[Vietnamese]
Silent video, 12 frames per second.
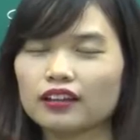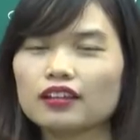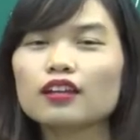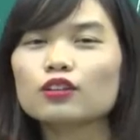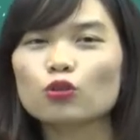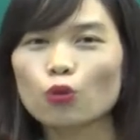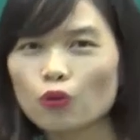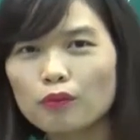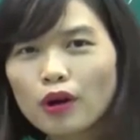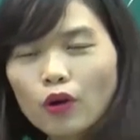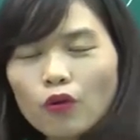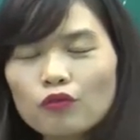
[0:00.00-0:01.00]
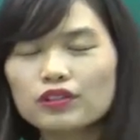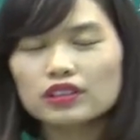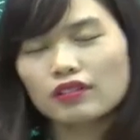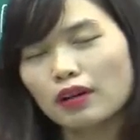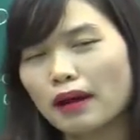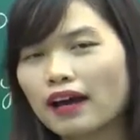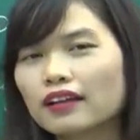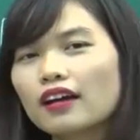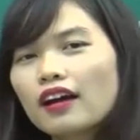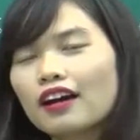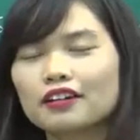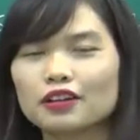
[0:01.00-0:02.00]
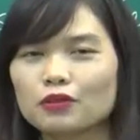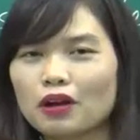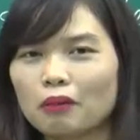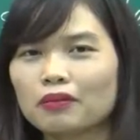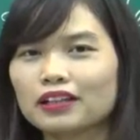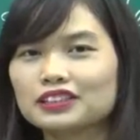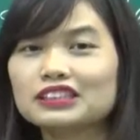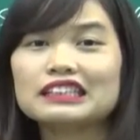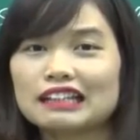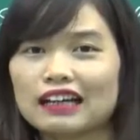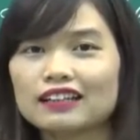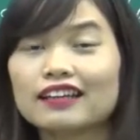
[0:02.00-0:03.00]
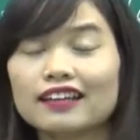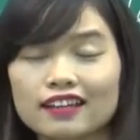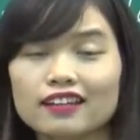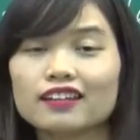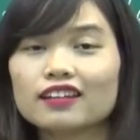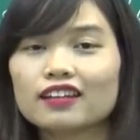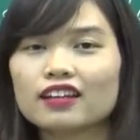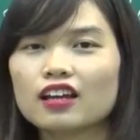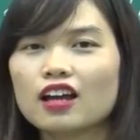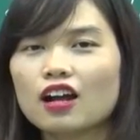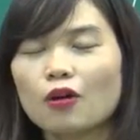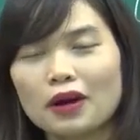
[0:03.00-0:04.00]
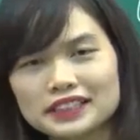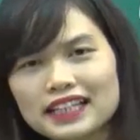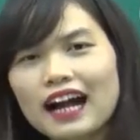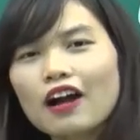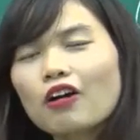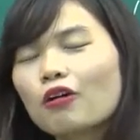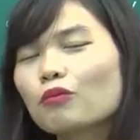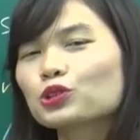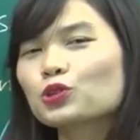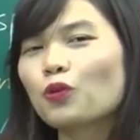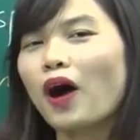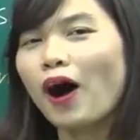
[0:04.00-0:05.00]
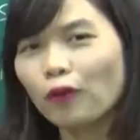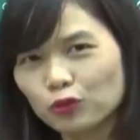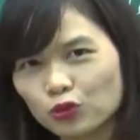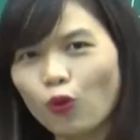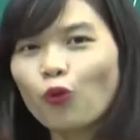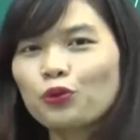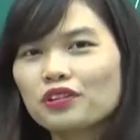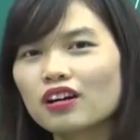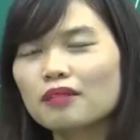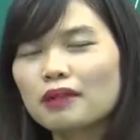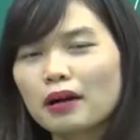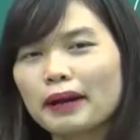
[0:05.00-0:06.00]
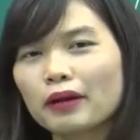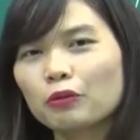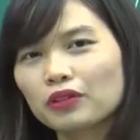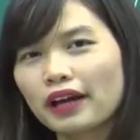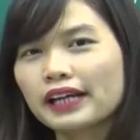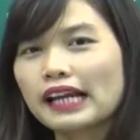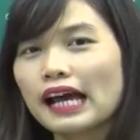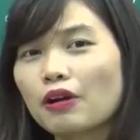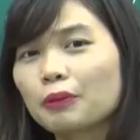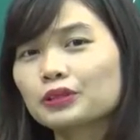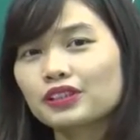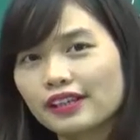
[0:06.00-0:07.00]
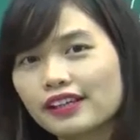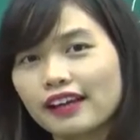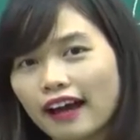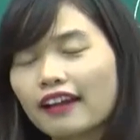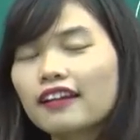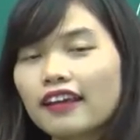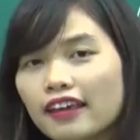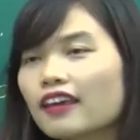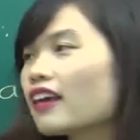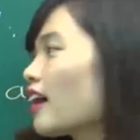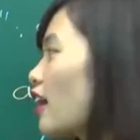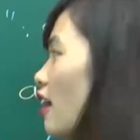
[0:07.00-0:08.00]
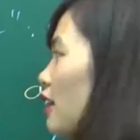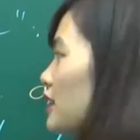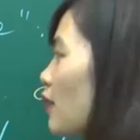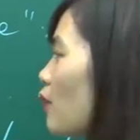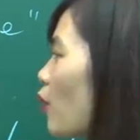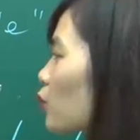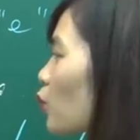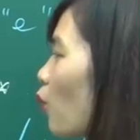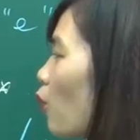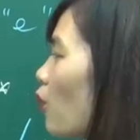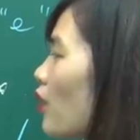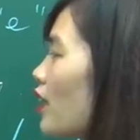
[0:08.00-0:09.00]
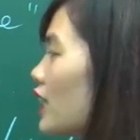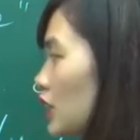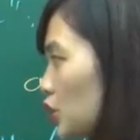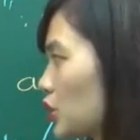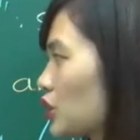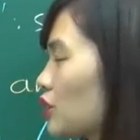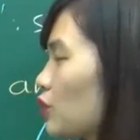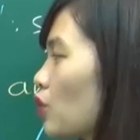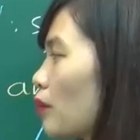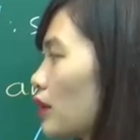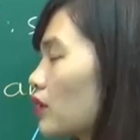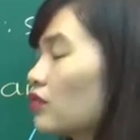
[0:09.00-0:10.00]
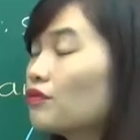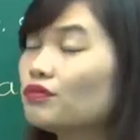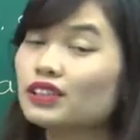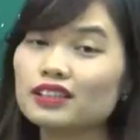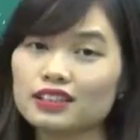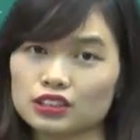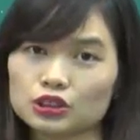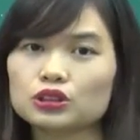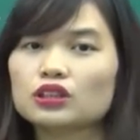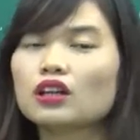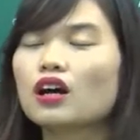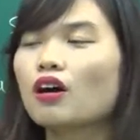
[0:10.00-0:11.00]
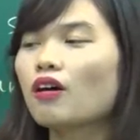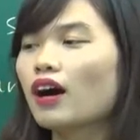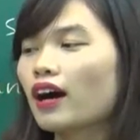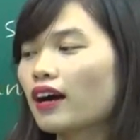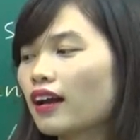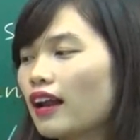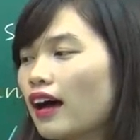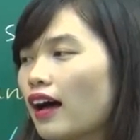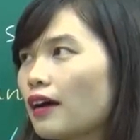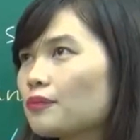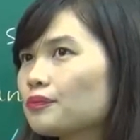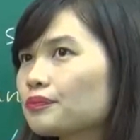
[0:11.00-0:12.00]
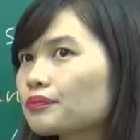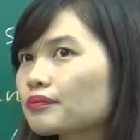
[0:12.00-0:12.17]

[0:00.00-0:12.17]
những cái tiền tố mà cô viết cho các bạn đều đọc là chữ y ngắn ê. Ngoài ra còn một số hậu tố nữa mà các bạn cũng thấy là nó đọc chữ y ngắn ê. Đó là trong hậu tố ish, ví dụ các bạn từ village hoặc là